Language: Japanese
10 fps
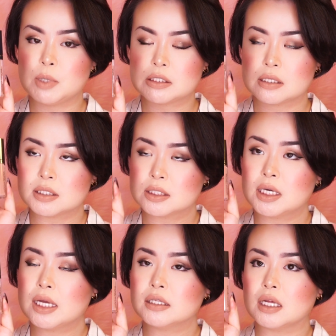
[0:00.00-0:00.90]
ましたつ
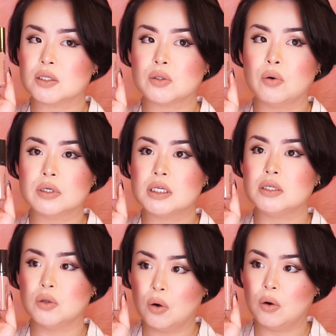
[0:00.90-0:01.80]
けた
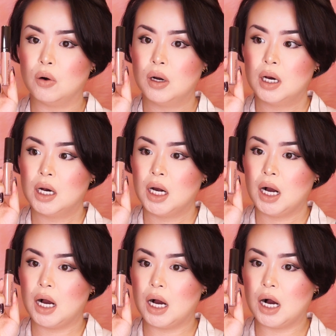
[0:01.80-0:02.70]
時の
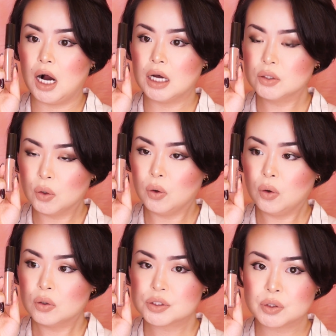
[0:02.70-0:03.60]
あ
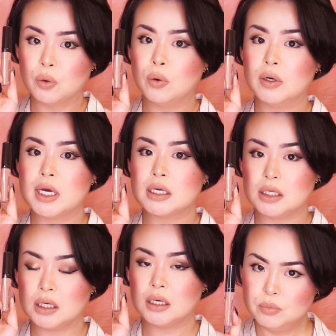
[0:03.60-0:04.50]
の衝
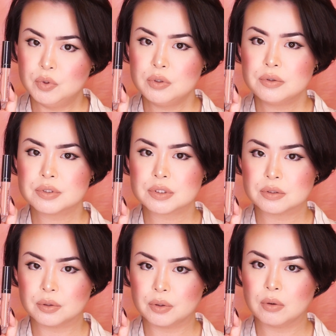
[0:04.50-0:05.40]
撃
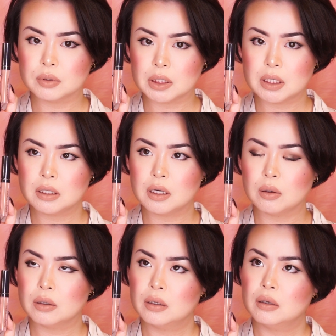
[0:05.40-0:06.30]
ムースのようななん
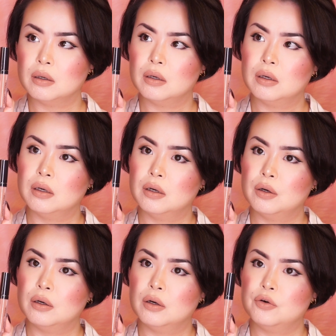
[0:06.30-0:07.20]
か
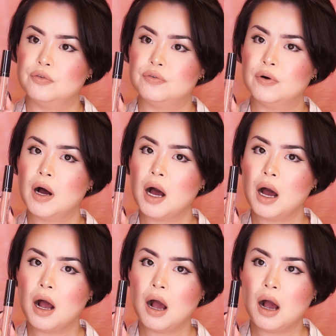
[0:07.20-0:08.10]

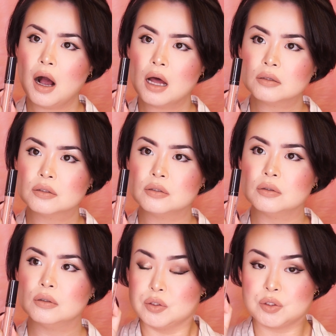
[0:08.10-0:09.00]
ファーって
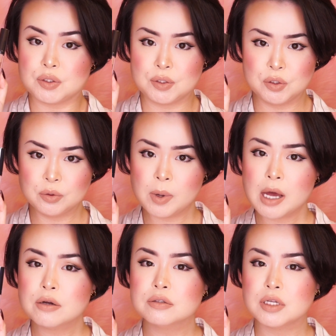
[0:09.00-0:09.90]
いう
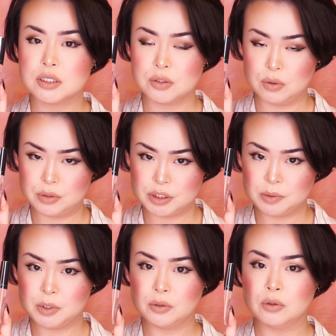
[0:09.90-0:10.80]
滑るんですよ
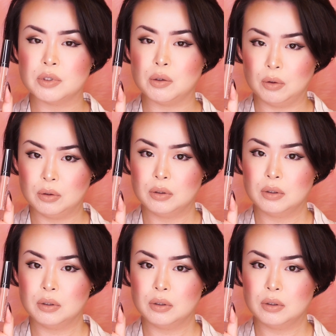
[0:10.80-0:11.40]
唇の上を